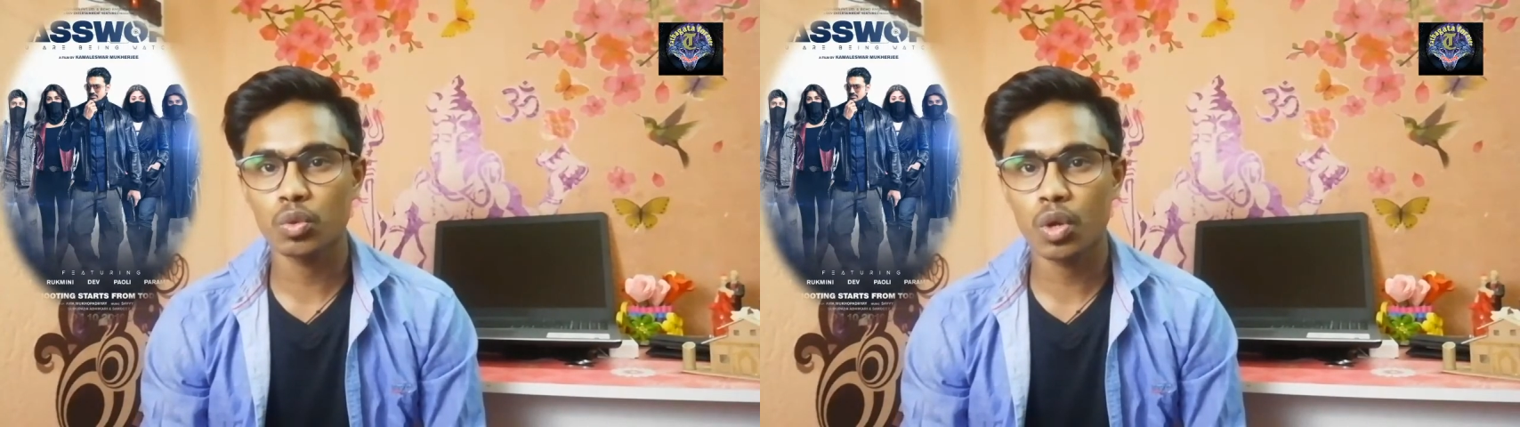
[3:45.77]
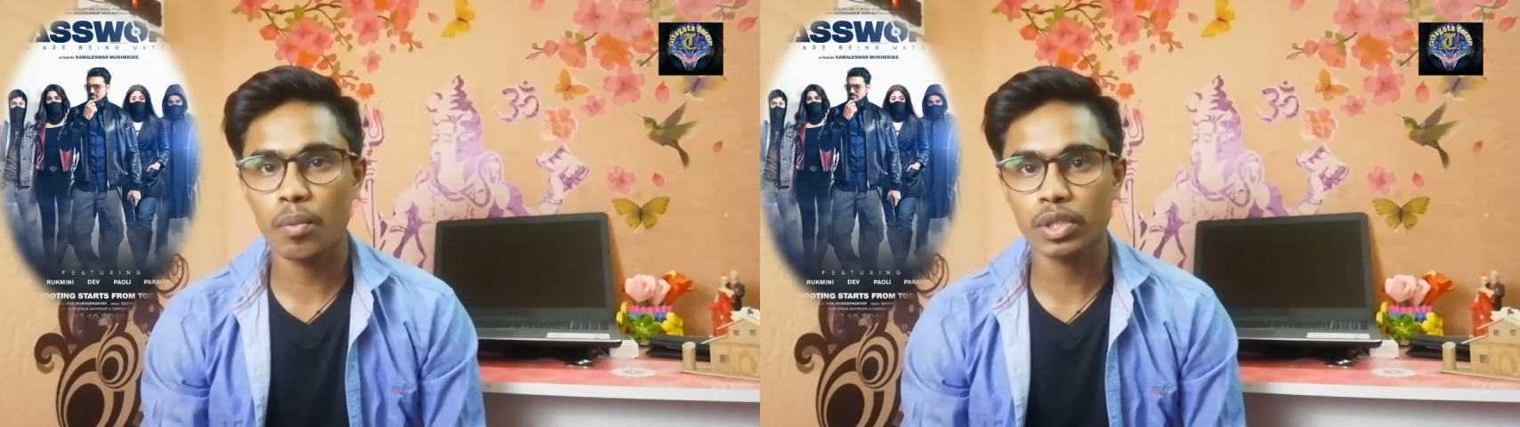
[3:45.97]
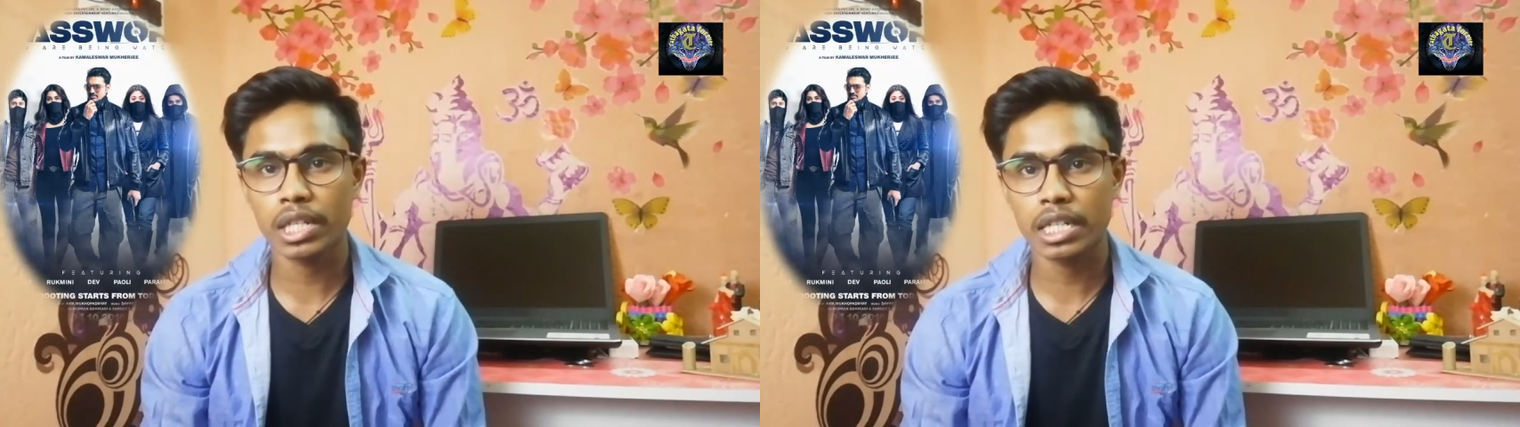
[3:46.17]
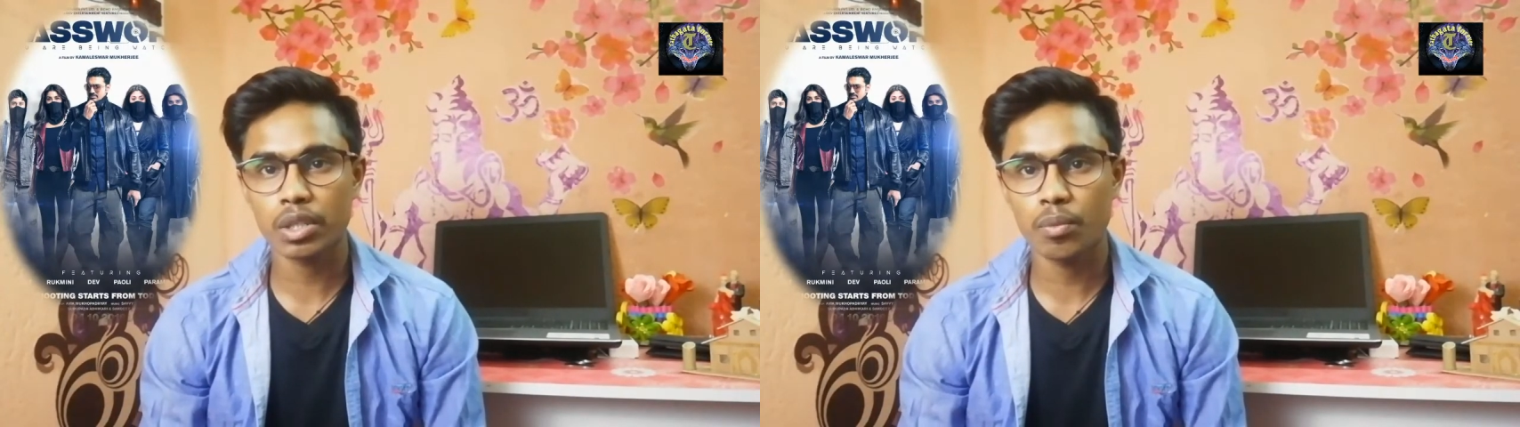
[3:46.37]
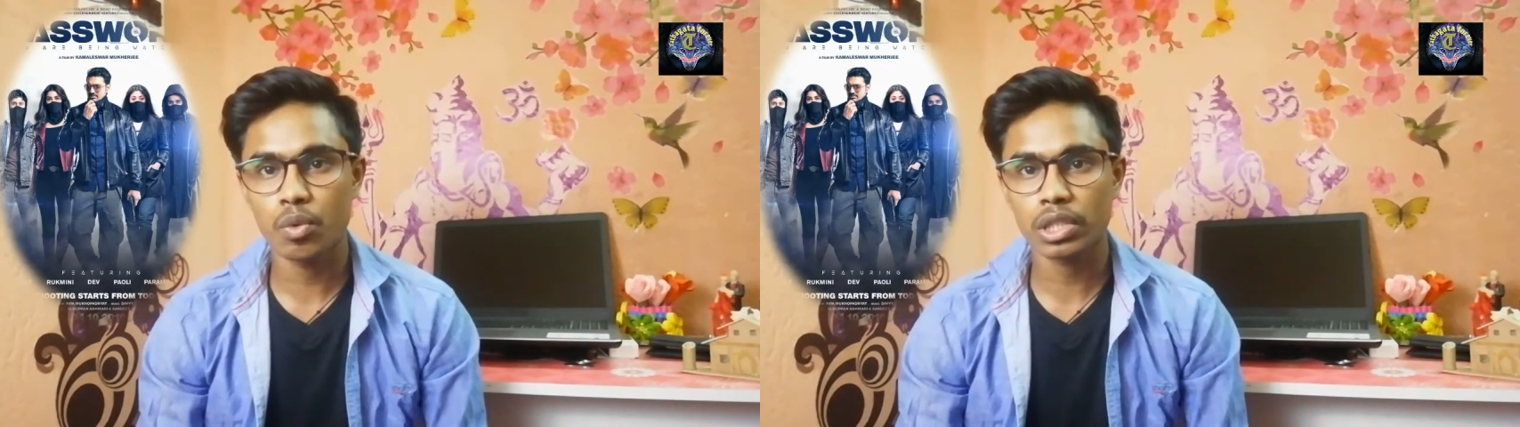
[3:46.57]
দুর্গাপুজোয়
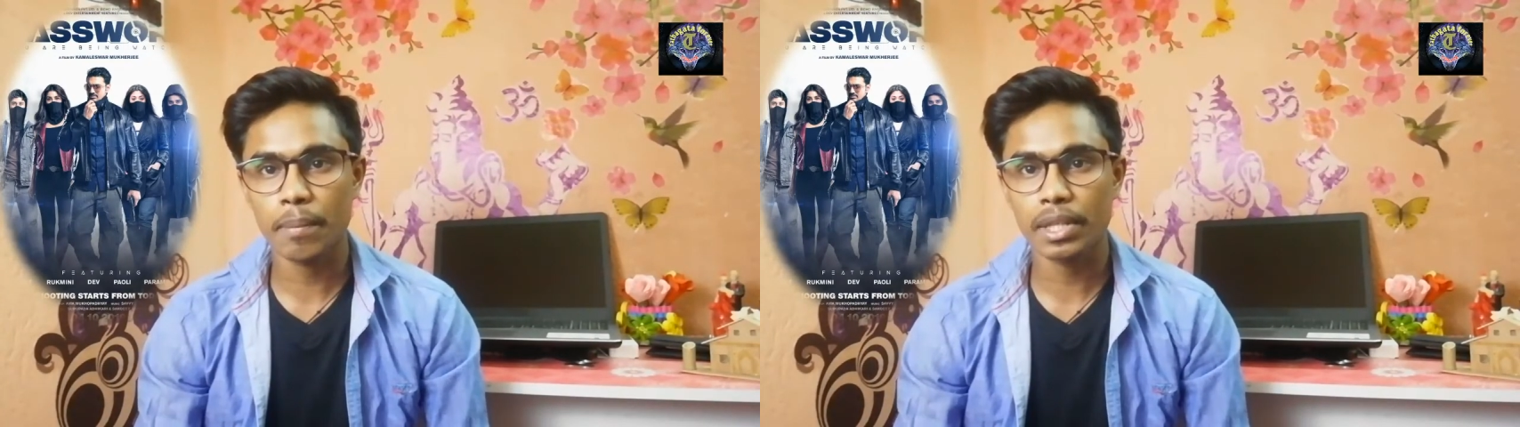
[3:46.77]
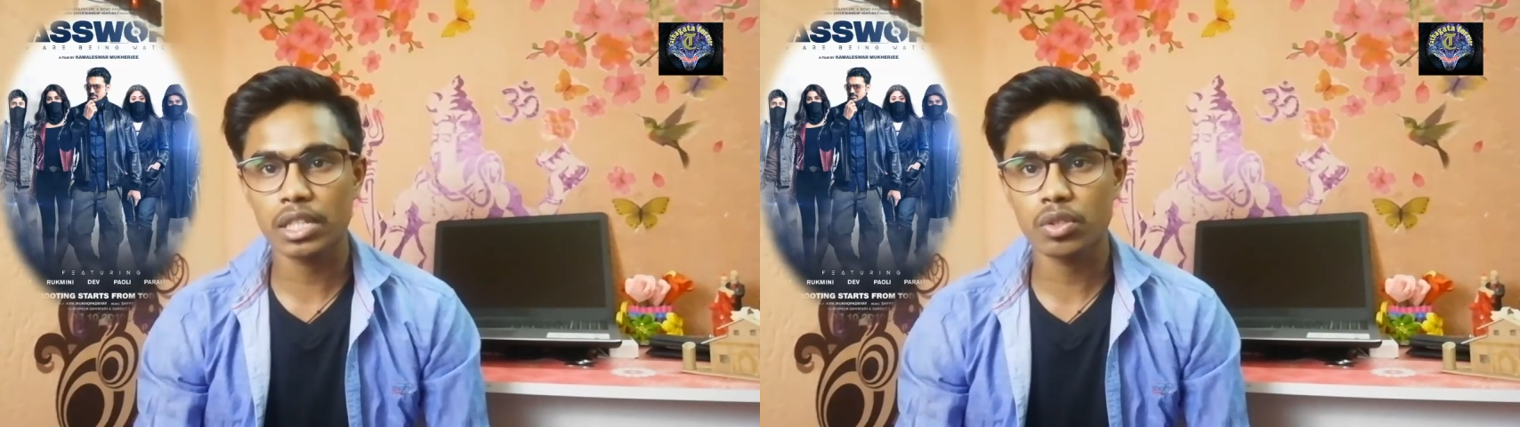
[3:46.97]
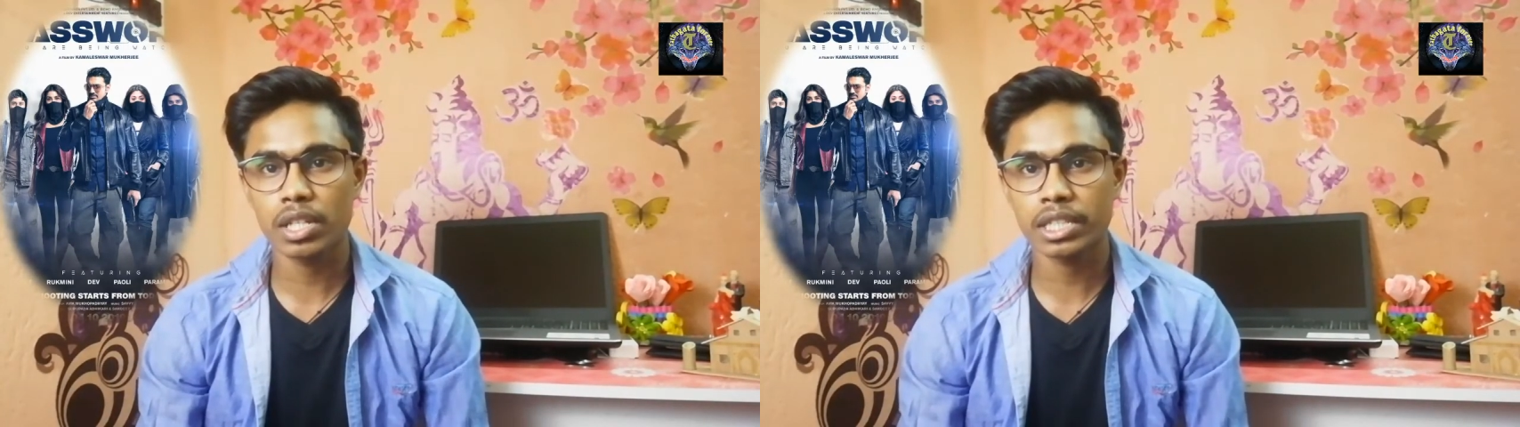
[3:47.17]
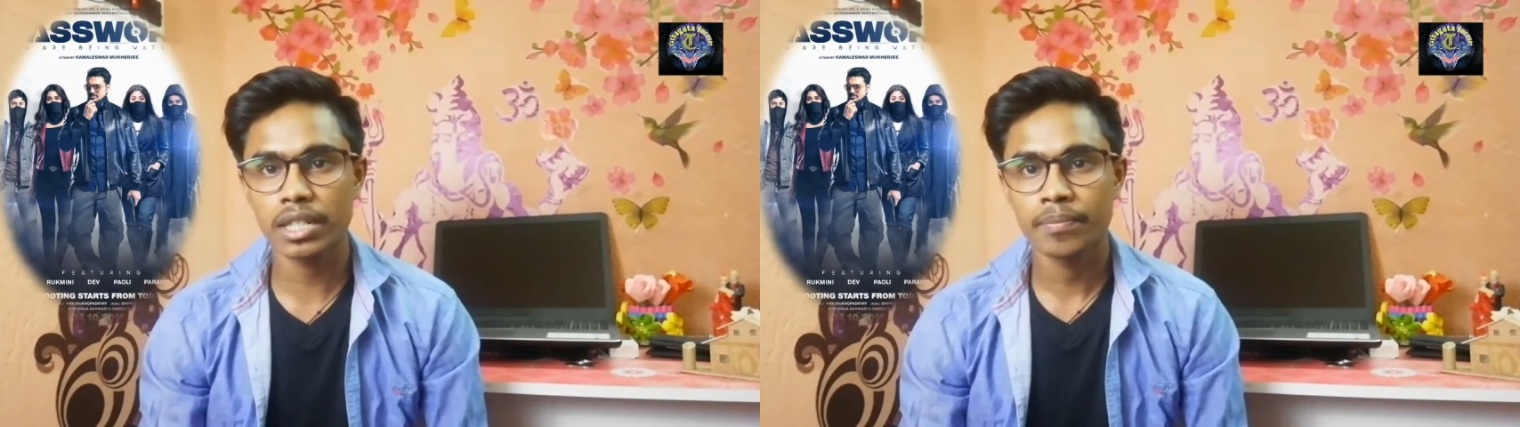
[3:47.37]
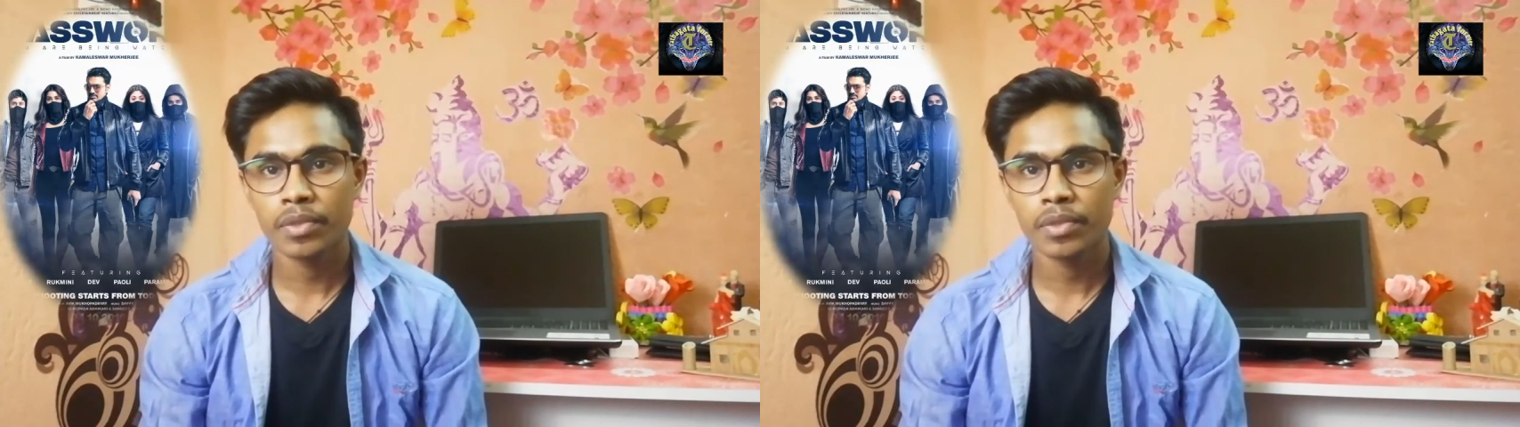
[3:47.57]
কিন্তু মুক্তি পেতে চলেছে